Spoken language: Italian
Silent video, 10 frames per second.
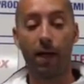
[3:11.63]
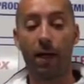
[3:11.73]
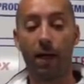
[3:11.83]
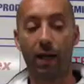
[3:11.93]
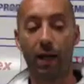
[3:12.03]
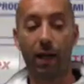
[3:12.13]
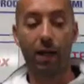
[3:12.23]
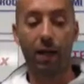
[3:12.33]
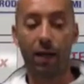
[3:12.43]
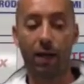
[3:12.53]

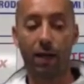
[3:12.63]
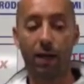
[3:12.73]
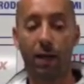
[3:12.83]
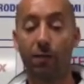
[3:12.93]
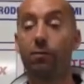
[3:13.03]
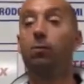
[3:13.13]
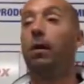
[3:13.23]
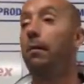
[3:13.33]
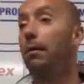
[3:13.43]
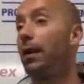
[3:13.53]
e
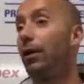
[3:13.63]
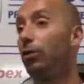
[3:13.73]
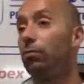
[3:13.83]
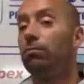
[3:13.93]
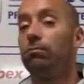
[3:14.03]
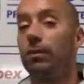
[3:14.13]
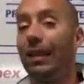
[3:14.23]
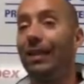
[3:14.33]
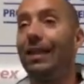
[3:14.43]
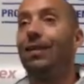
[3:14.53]
abbiamo creato
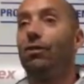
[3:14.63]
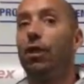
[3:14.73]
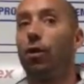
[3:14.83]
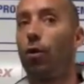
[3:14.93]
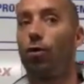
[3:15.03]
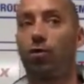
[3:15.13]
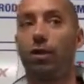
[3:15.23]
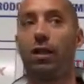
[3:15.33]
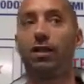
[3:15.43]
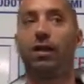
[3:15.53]
t- tanti cross,
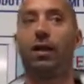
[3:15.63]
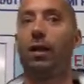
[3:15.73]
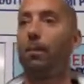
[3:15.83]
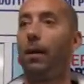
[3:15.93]
tante